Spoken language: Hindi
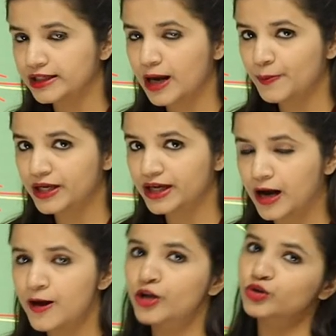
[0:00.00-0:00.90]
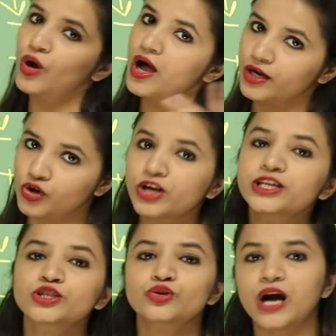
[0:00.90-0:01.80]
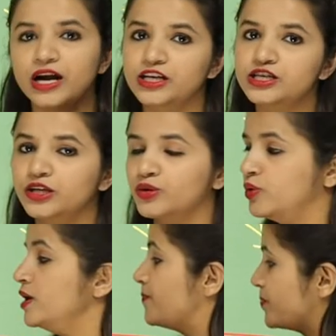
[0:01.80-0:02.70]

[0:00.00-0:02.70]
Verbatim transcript: लेना पड़ेगा तो अकॉर्डिंग टू कार्टिशन रूल